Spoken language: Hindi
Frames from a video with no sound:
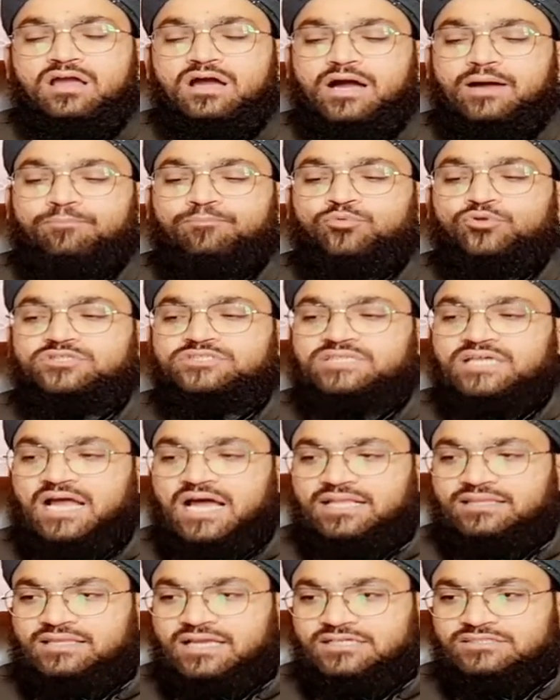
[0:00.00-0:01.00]
अब
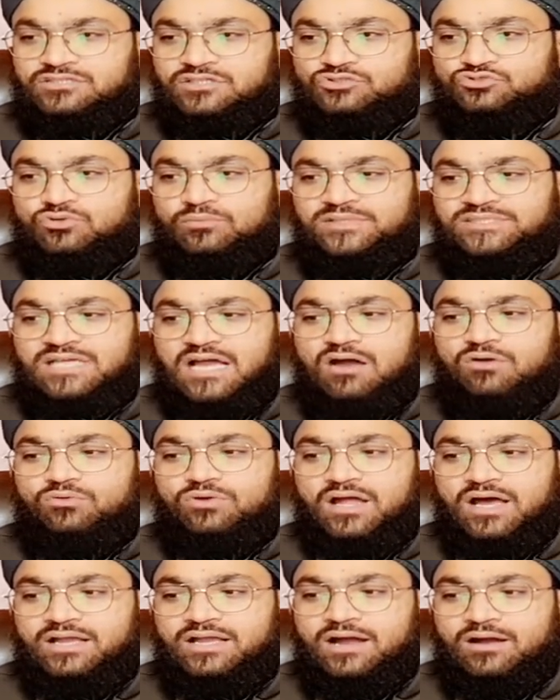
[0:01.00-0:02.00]
पुलसरात का इसमें जो मजाक
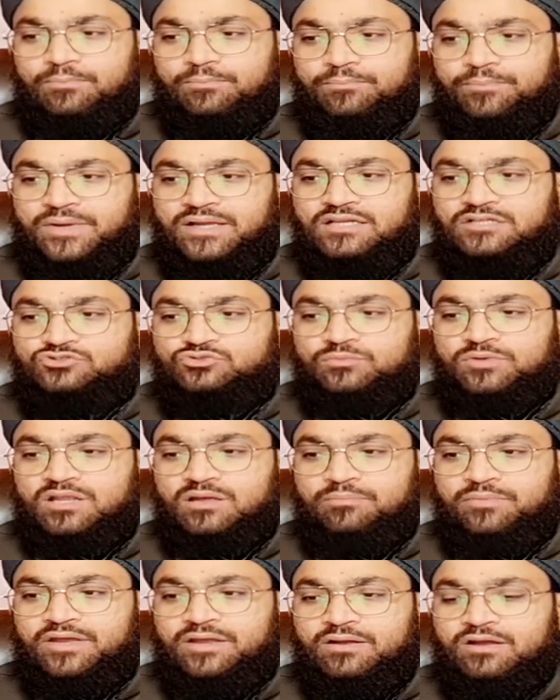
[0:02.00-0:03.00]
उड़ाया पहले
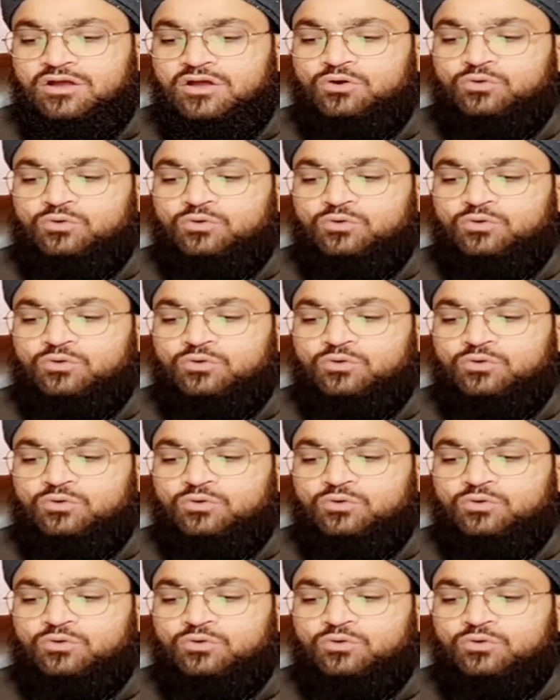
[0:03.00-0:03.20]
जुमले में